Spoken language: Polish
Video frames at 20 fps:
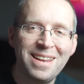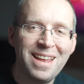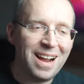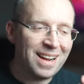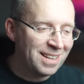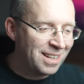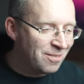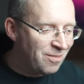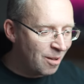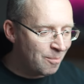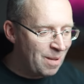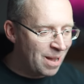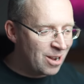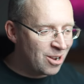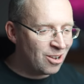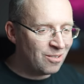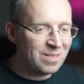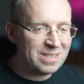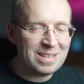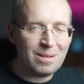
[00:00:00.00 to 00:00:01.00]
i aktywa
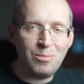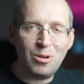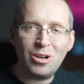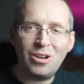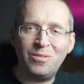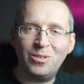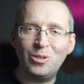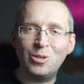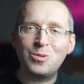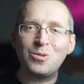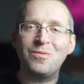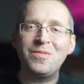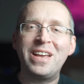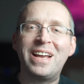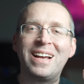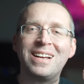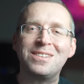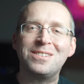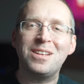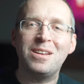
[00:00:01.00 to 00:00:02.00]
bankowe zablokował dosłownie
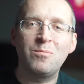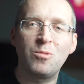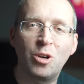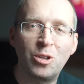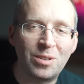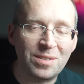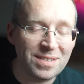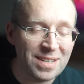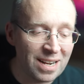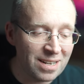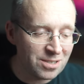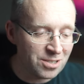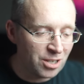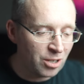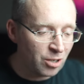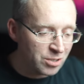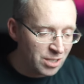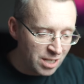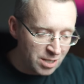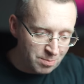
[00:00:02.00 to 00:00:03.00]
każdemu, kto znalazł się
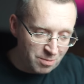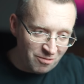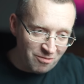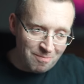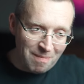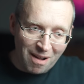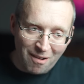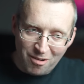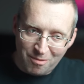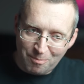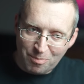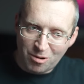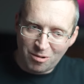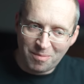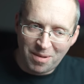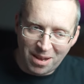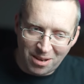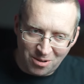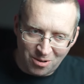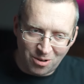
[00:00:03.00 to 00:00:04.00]
chociażby w małym
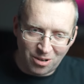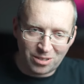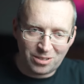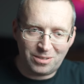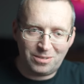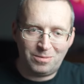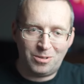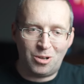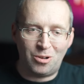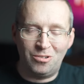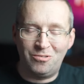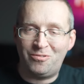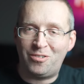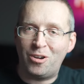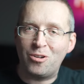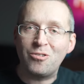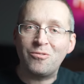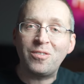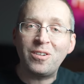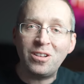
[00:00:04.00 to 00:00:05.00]
promieniu od
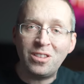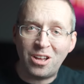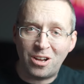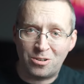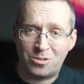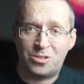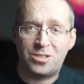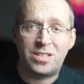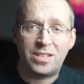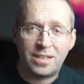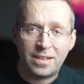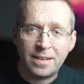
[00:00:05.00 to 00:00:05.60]
konwoju wolności.